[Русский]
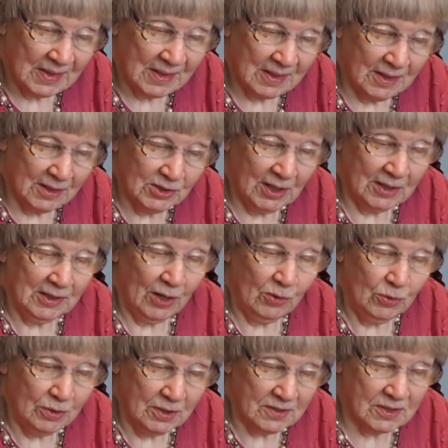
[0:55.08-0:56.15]
Когда на
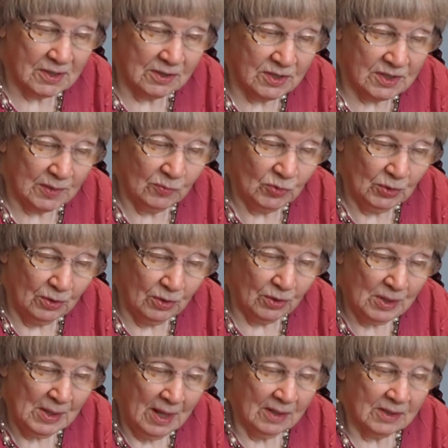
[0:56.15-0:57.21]
улицах темно,
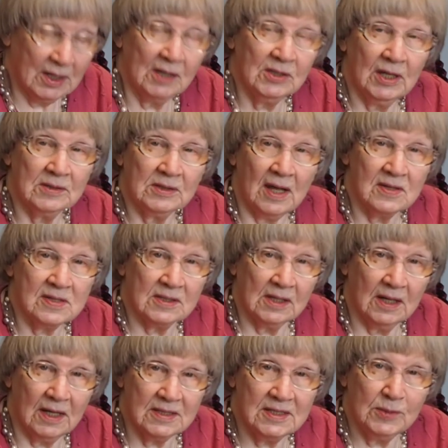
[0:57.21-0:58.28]
когда
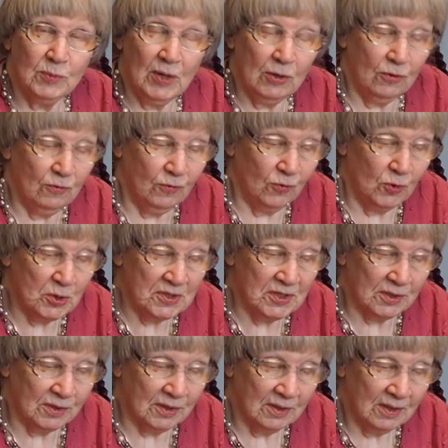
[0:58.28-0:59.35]
тоска тебя
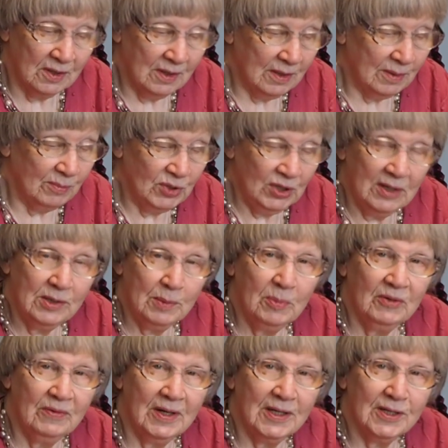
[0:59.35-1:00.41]
уводит — не, не
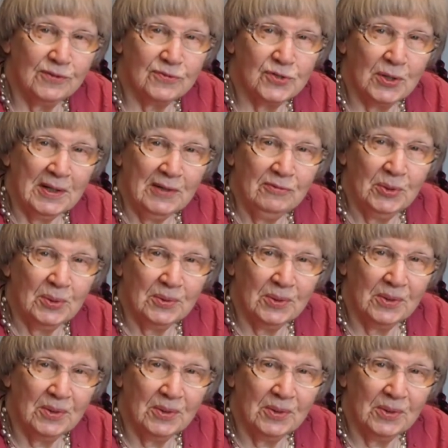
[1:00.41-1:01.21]
бывает все равно,